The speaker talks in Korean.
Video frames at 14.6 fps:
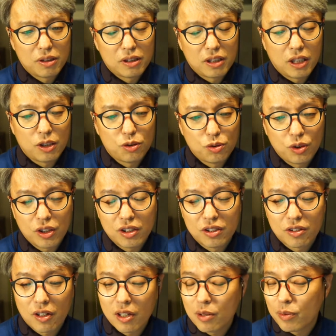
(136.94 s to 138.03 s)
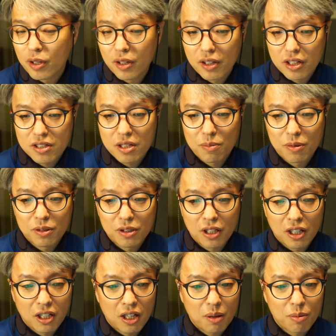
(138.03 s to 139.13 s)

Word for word: 제일 중요한 드라이버에 대해서 한번 얘기를